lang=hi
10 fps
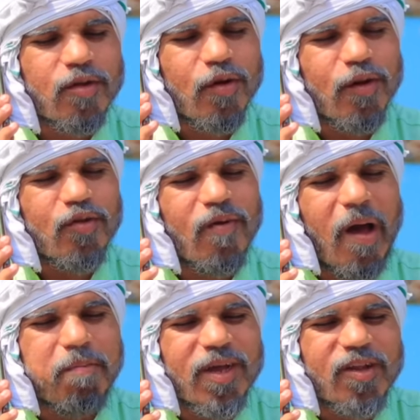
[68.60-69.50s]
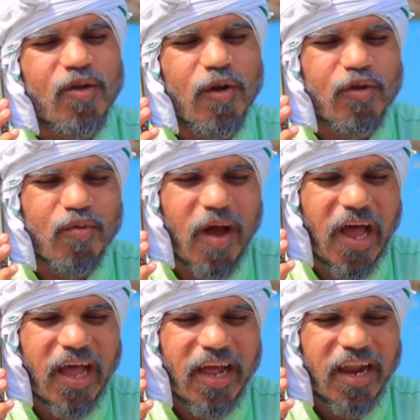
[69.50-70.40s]
छुई छुआ भाई छुई छुआ
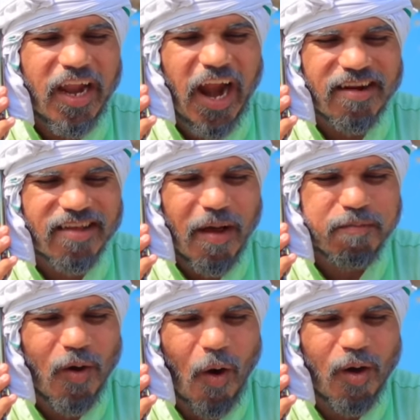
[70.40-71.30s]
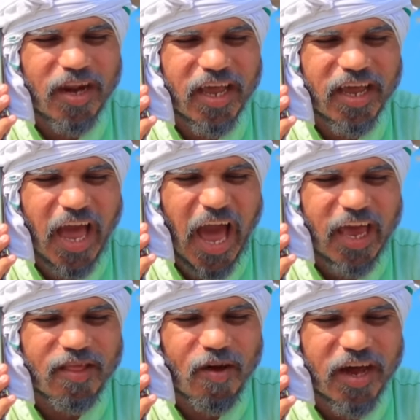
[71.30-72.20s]
लाट साहब कौन रह गए
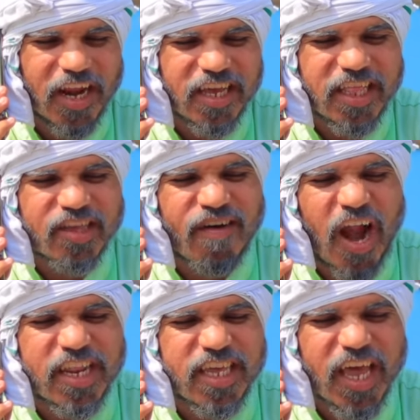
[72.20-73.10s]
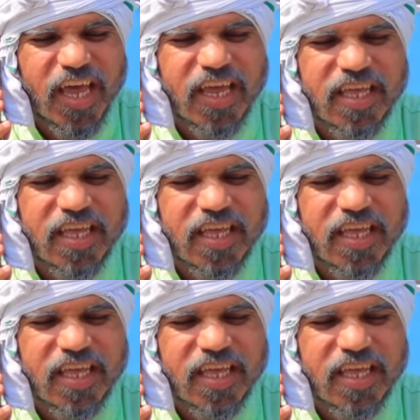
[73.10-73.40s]
आए ना कल की दिवाली है